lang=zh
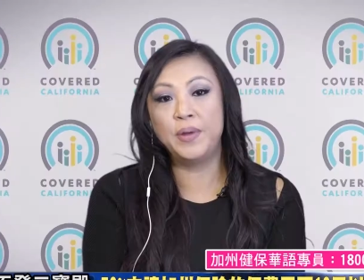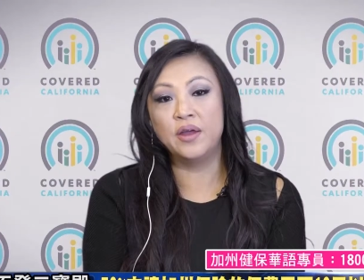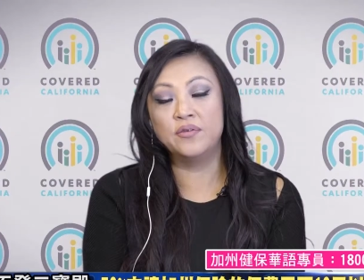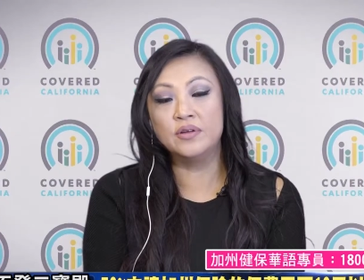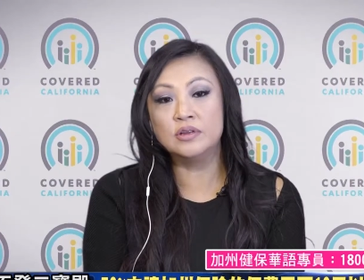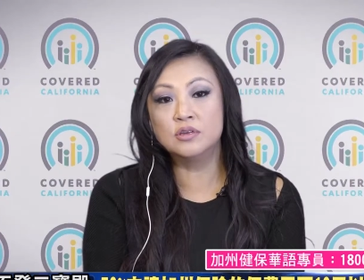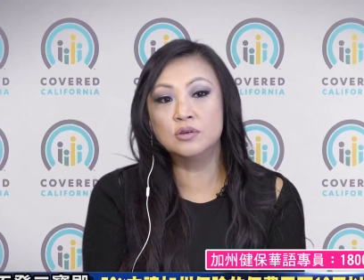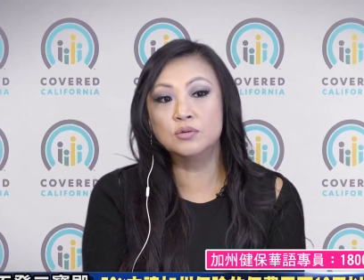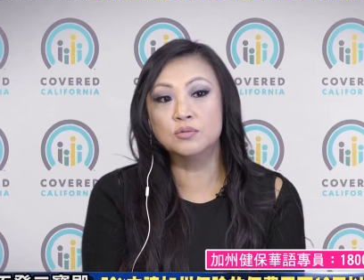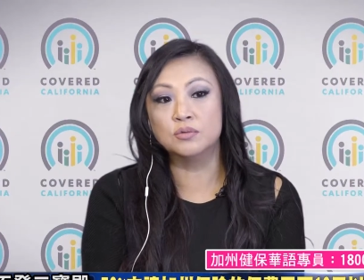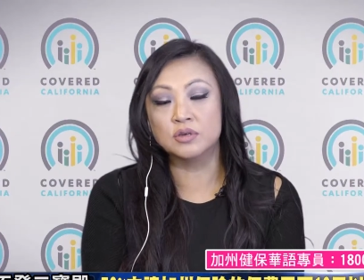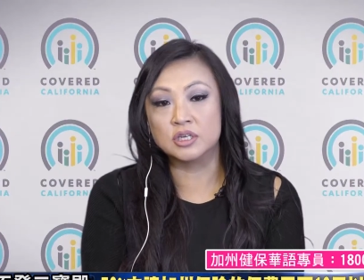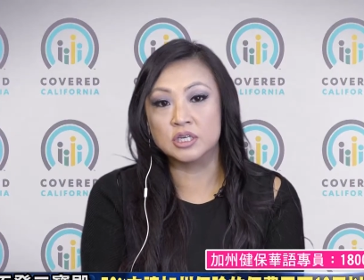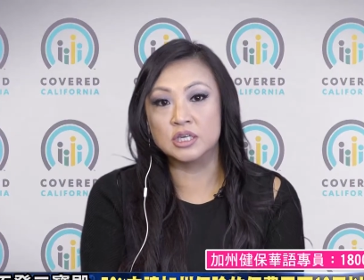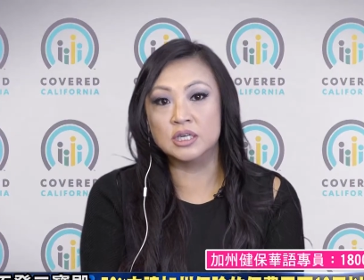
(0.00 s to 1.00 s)
分之
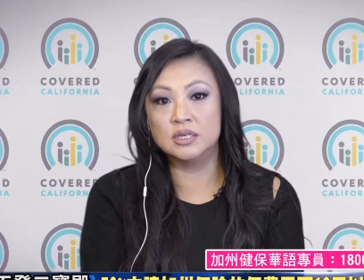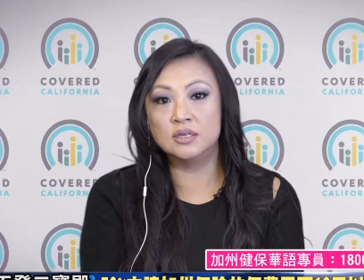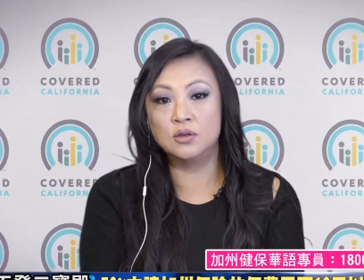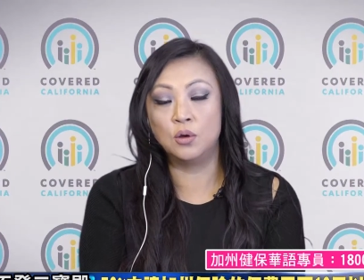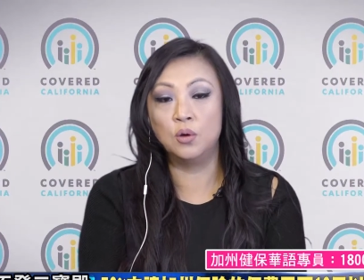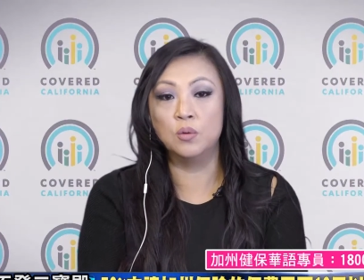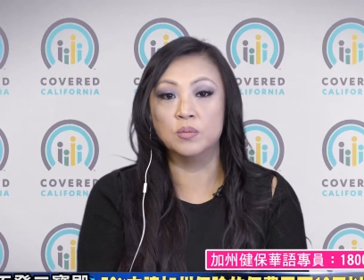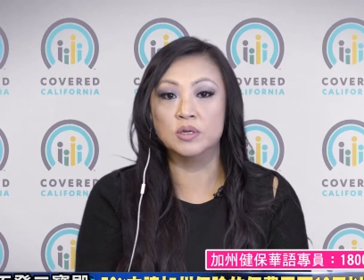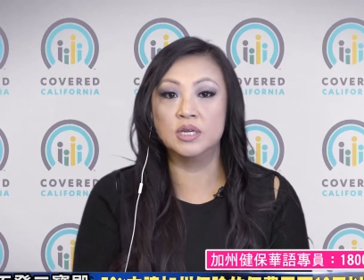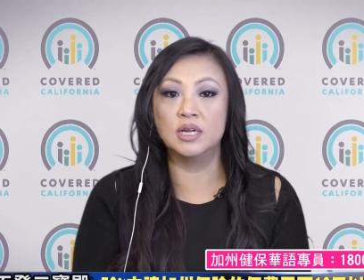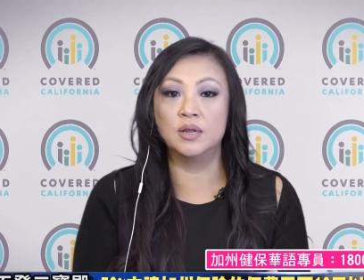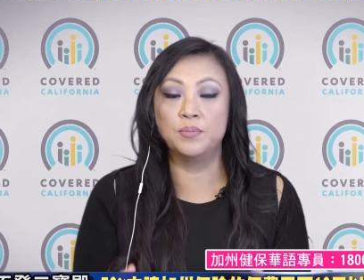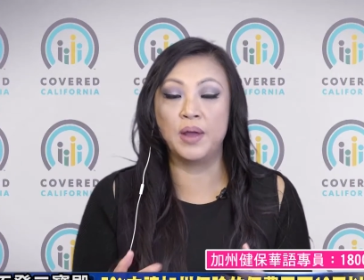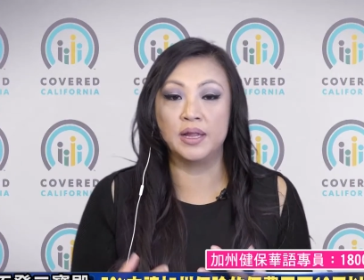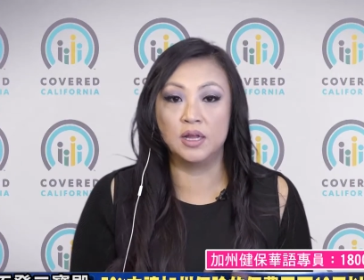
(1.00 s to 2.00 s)
五十从我们这
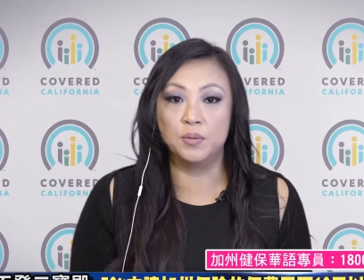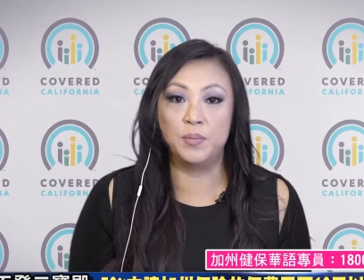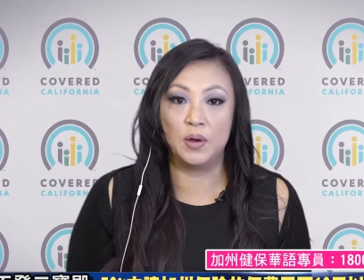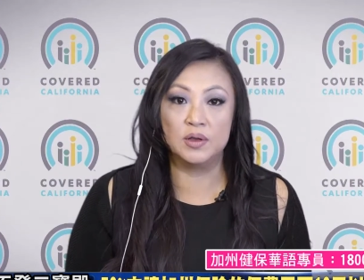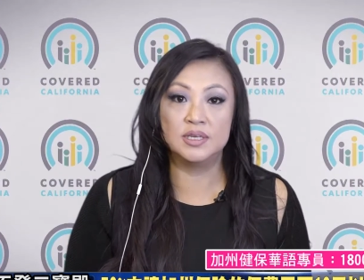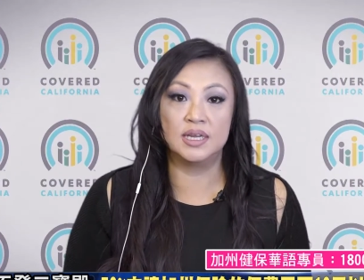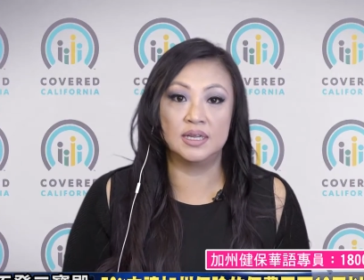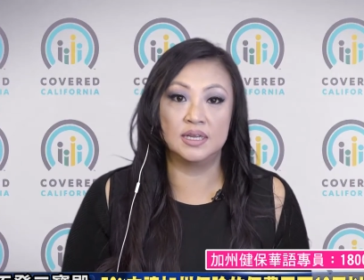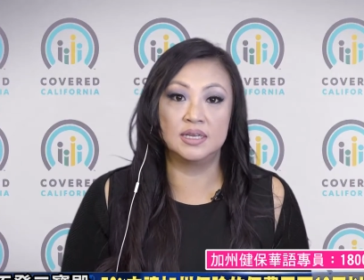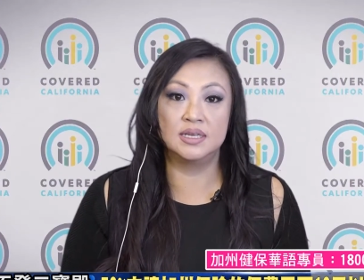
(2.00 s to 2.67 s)
里买到保险的，